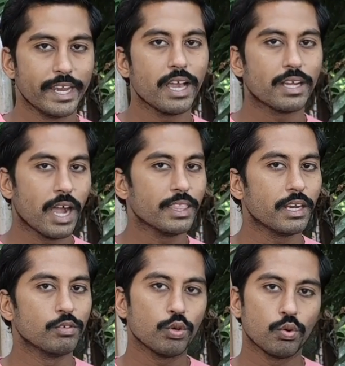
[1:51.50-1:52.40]
ஏன்னா
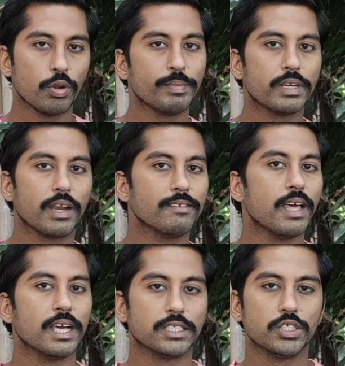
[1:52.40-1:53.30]
காத்துல வந்து குறிப்பிட்ட அளவு
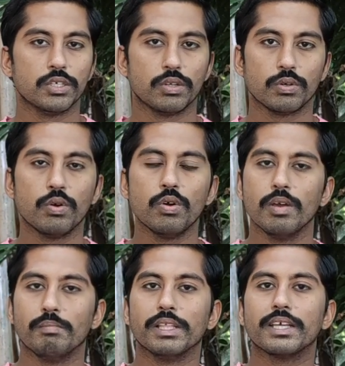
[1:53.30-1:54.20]
ஆக்சிஜன் இருக்கும்
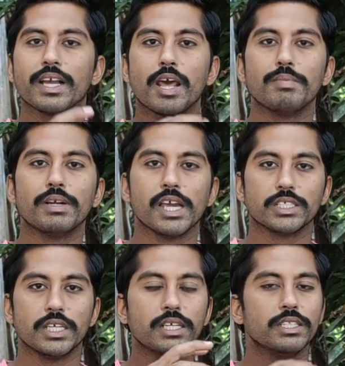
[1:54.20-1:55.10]
மற்ற கார்பன் டை
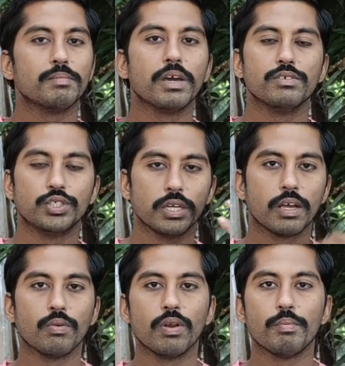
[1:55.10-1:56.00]
ஆக்சைடு இந்த மாதிரி
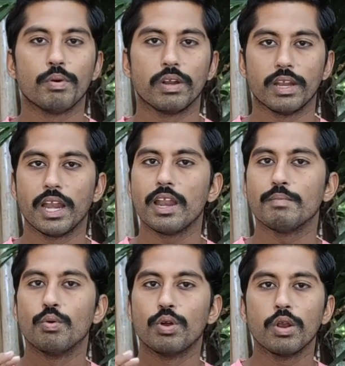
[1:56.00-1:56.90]
விஷயங்கள் உள்ள போறதுனால
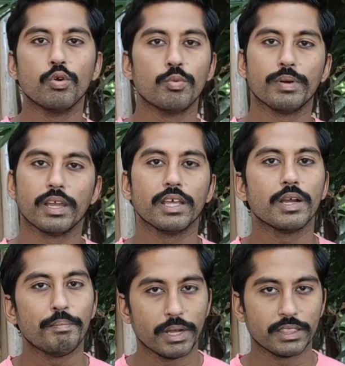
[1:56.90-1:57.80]
நம்ம உடல்
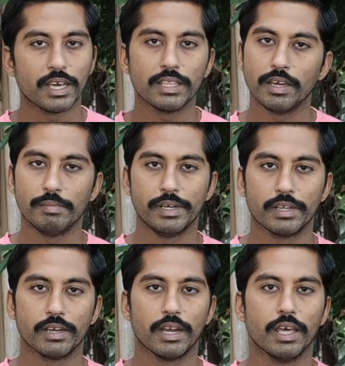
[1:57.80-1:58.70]
உறுப்புகளுக்கு பத்தாது
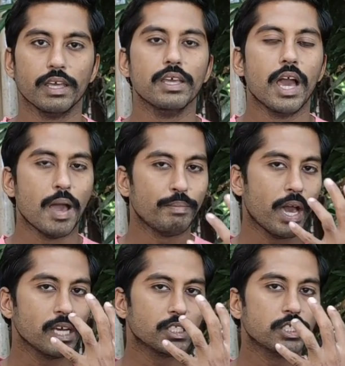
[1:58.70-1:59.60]
அப்படின்றனால அப்ப
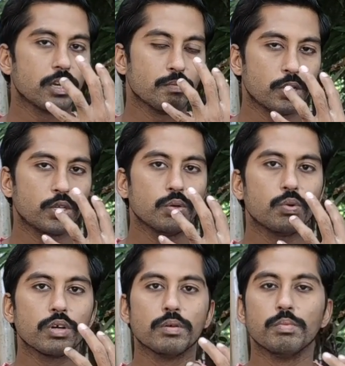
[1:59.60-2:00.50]
ஆக்சிஜனை மட்டும்
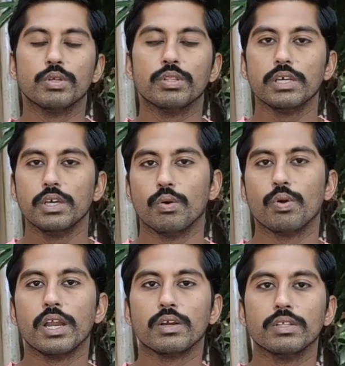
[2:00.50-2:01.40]
கொடுக்கும் போது
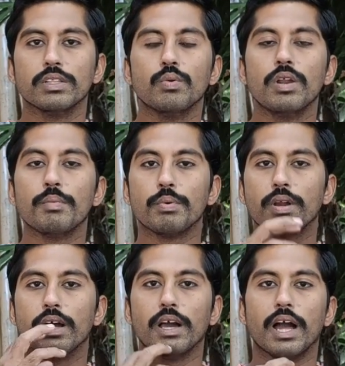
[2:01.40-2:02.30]
உங்களுக்கு வந்து உள்ள போற